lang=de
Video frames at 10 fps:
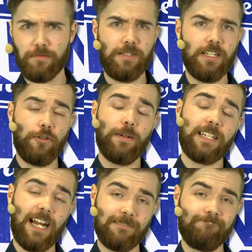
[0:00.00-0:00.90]
mir
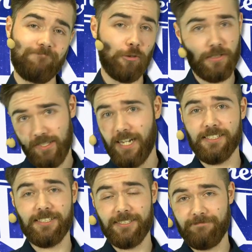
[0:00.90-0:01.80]
übertragen und
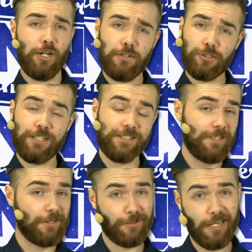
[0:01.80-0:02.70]
gecastet. Kommen wir schon als
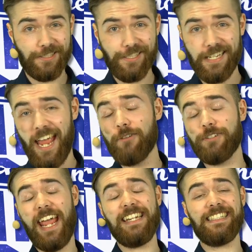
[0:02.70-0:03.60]
nächstes zur LCK und
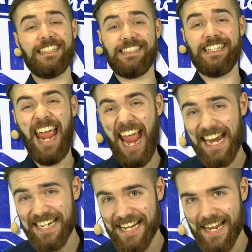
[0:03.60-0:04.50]
endlich,
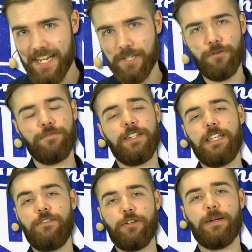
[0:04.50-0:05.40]
endlich dürfen wir
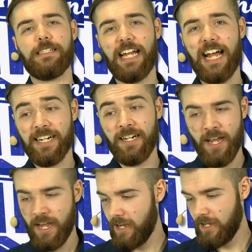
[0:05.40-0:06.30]
die wieder übertragen,
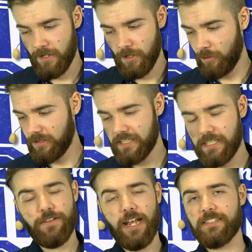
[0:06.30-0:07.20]
und da
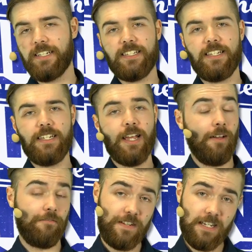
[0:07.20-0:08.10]
sehen wir SKT
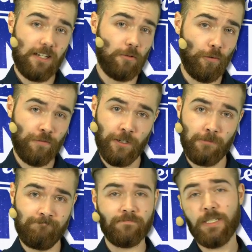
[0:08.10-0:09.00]
wieder in Hochform.
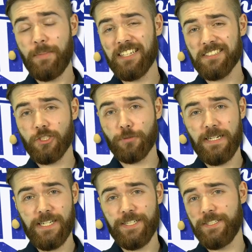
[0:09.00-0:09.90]
Im ersten
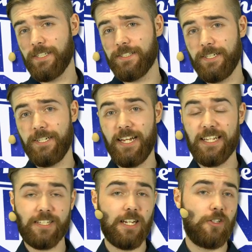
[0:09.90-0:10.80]
Spiel ist tatsächlich
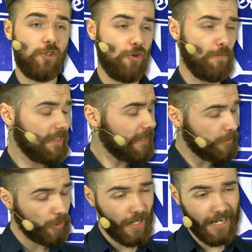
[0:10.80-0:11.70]
SKT über
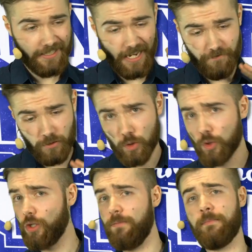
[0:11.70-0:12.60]
Samsung Galaxy einfach nur
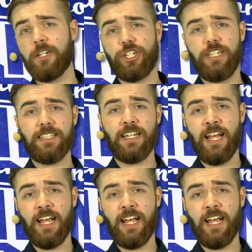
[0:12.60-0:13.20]
drüber marschiert